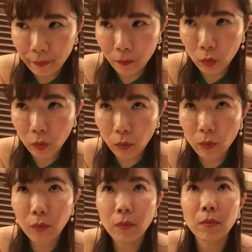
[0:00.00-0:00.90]
うんと、と
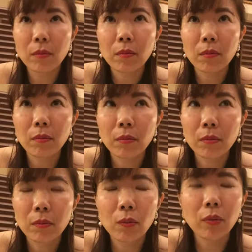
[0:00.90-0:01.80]

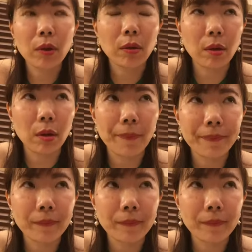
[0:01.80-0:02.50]
どこだったっけな